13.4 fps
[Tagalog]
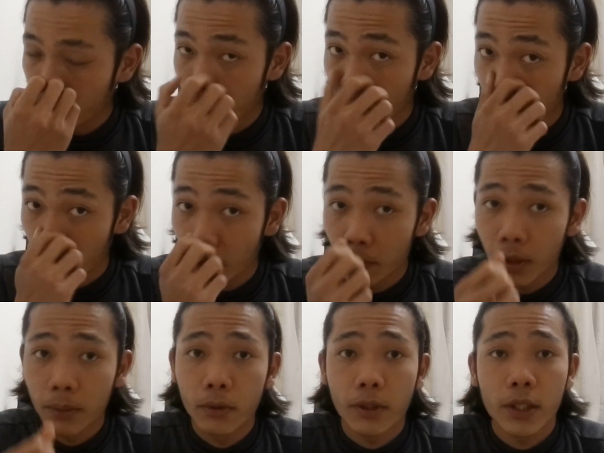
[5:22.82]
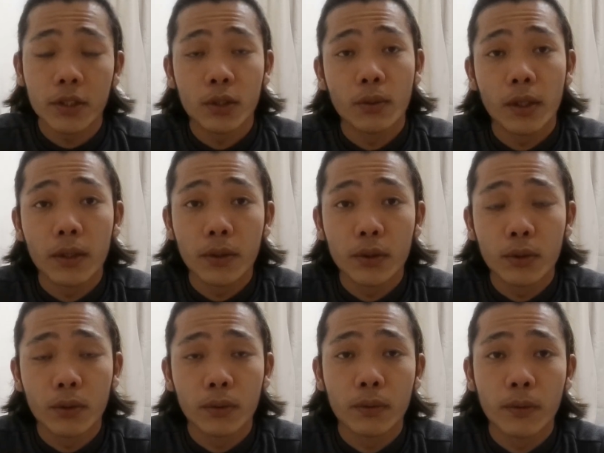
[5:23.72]
ma-memorize yung ano
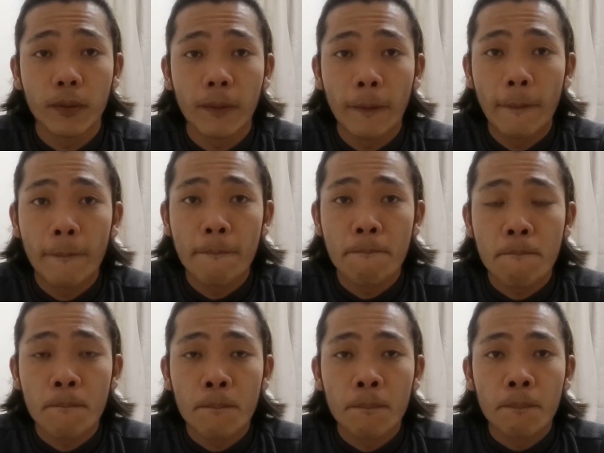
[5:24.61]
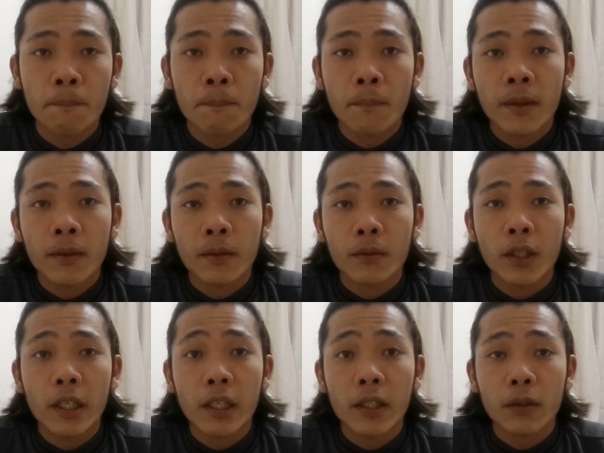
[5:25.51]
yung
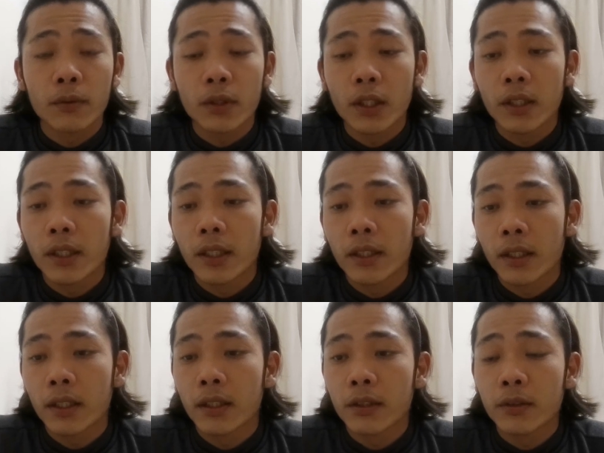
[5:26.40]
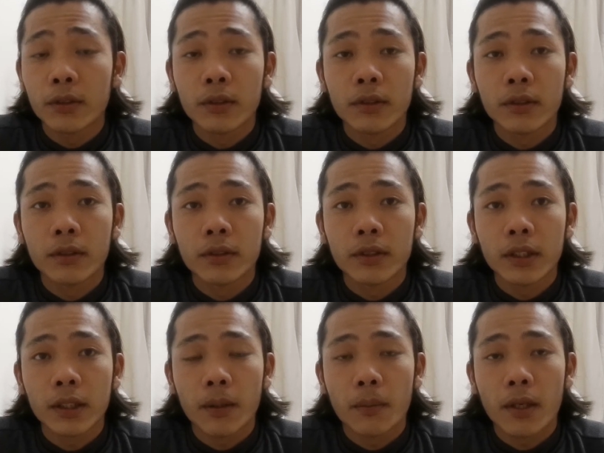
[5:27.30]
daily routine na ano
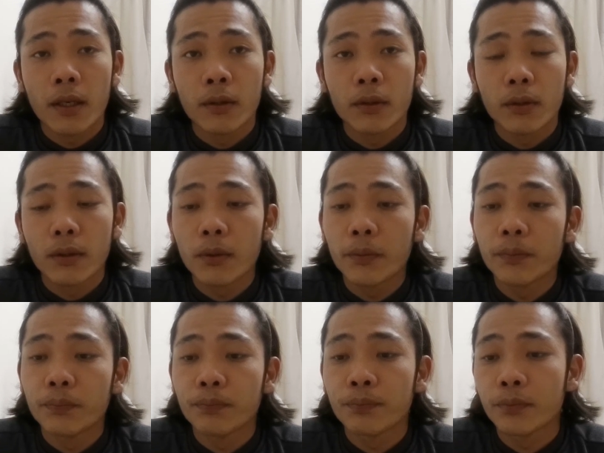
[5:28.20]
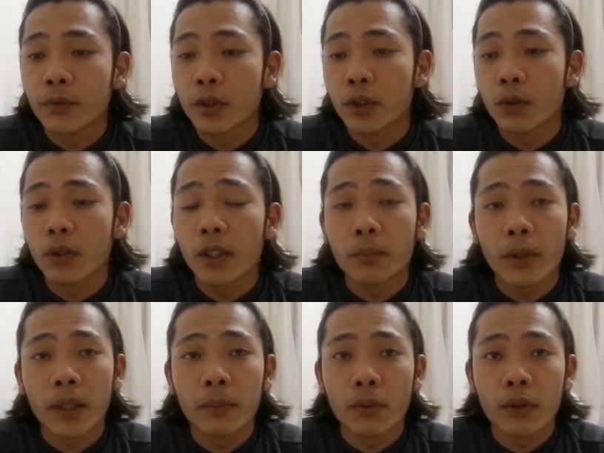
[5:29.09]
sa trabaho no so
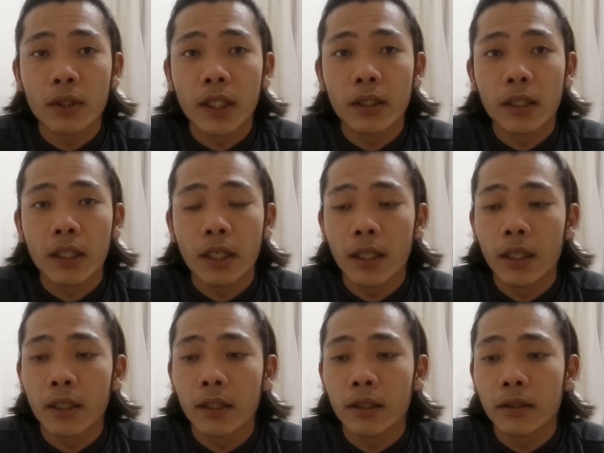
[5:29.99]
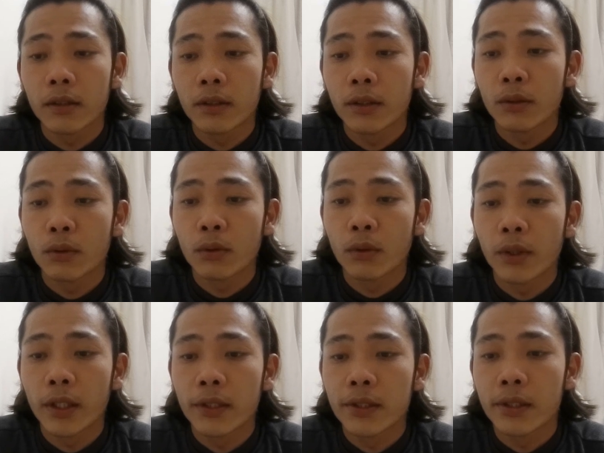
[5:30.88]
napaka-importante talaga ng Nihongo
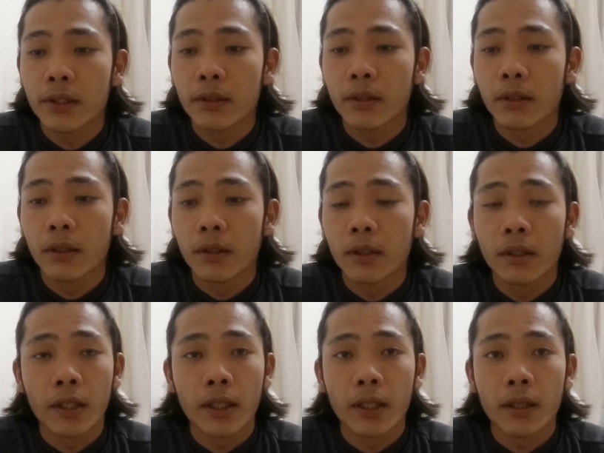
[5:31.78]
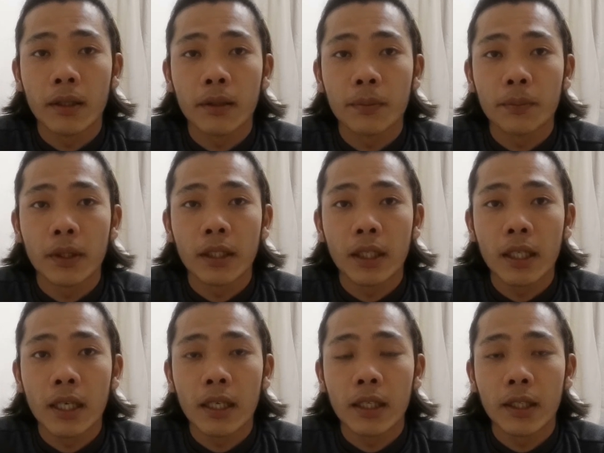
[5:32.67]
guys kaya pag
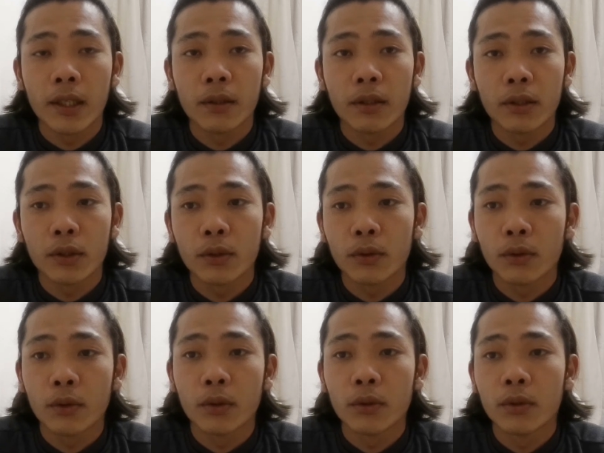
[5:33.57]
nag-aaral kayo ng Nihongo